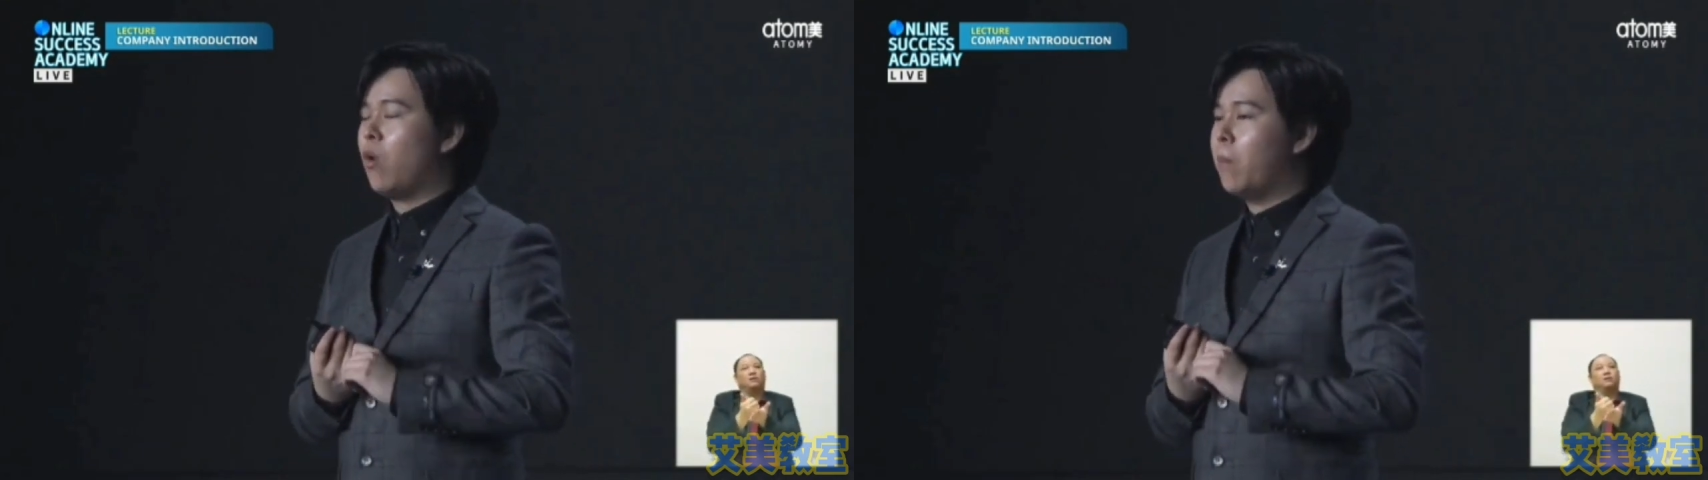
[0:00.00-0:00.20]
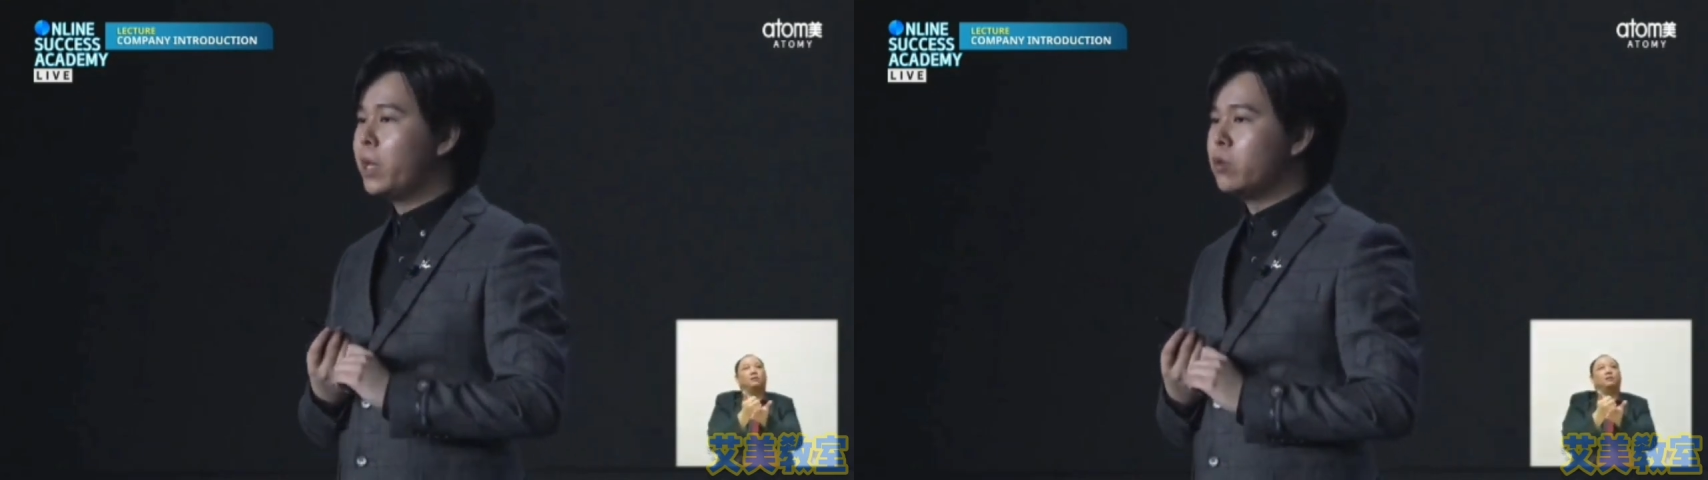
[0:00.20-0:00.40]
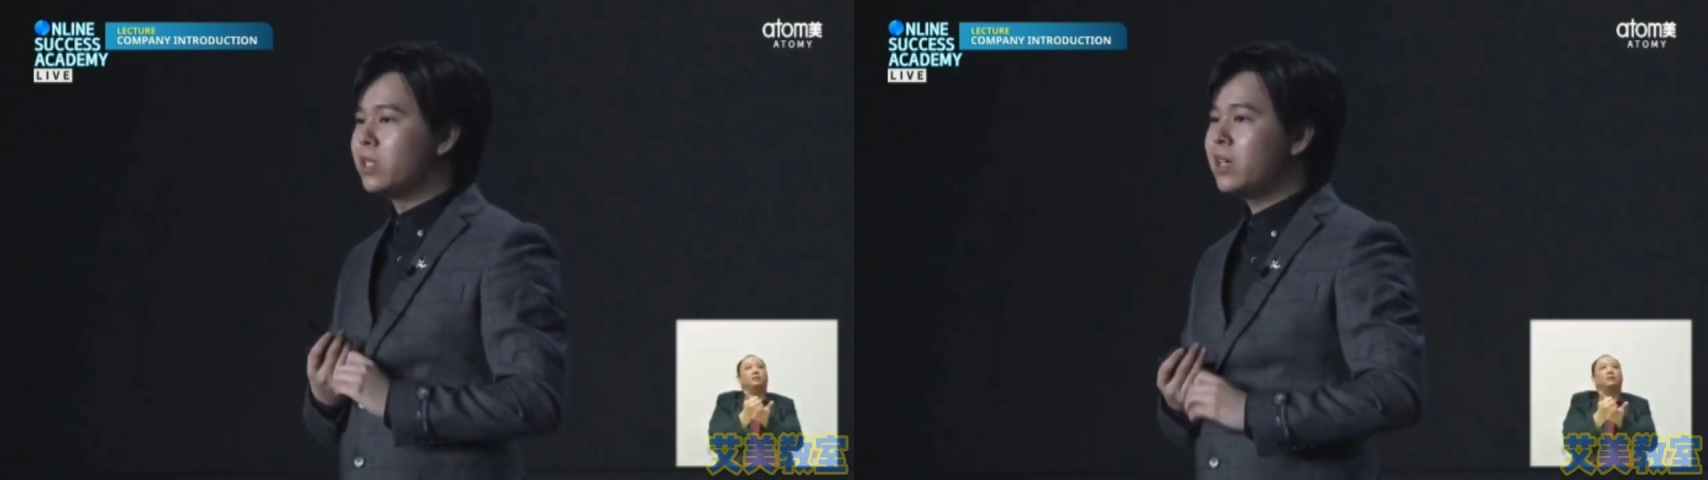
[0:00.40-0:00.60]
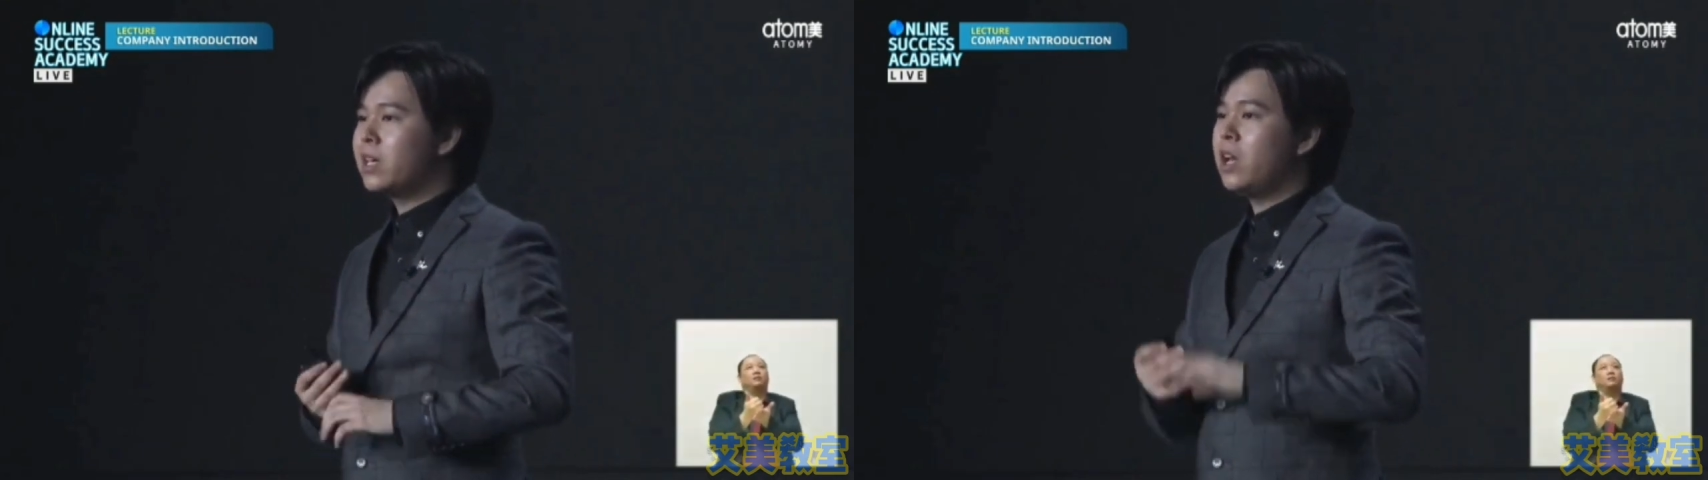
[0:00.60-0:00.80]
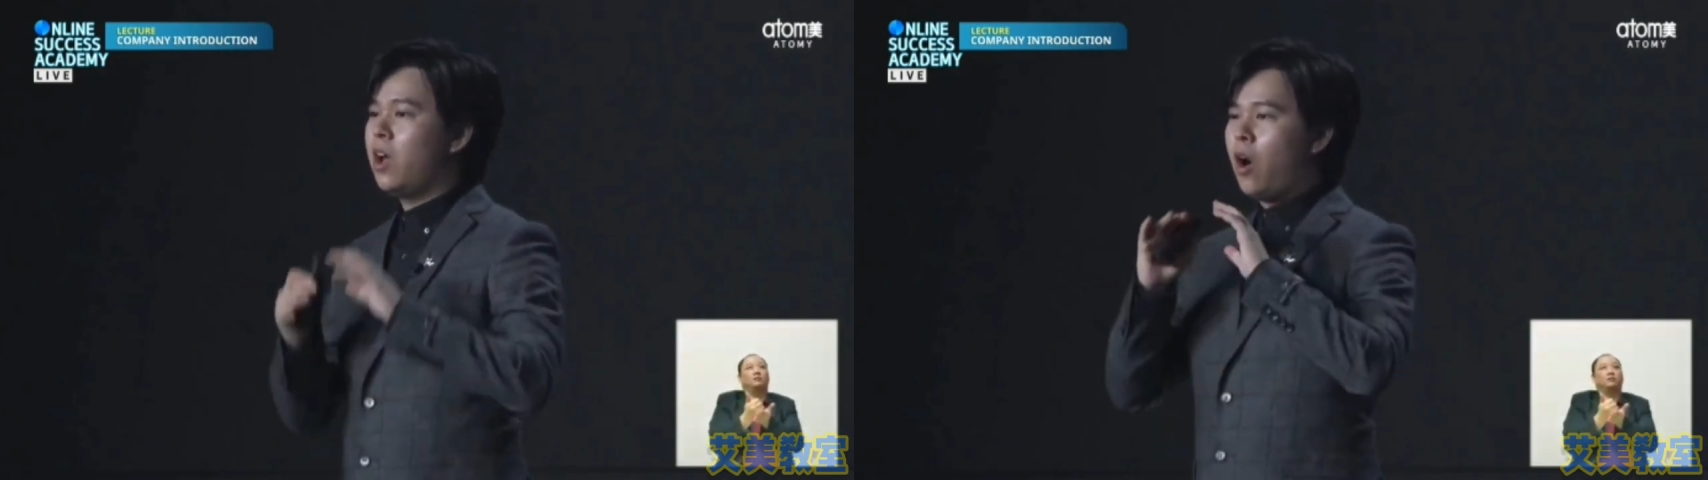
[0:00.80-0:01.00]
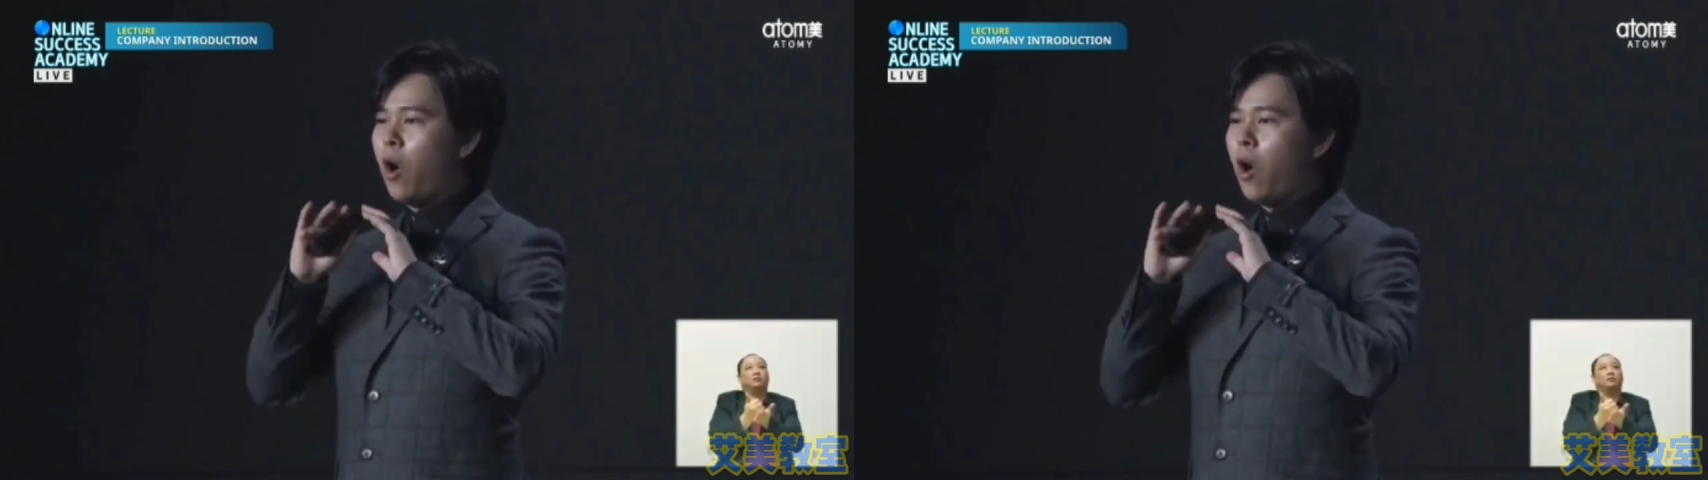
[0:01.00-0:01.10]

我们有这个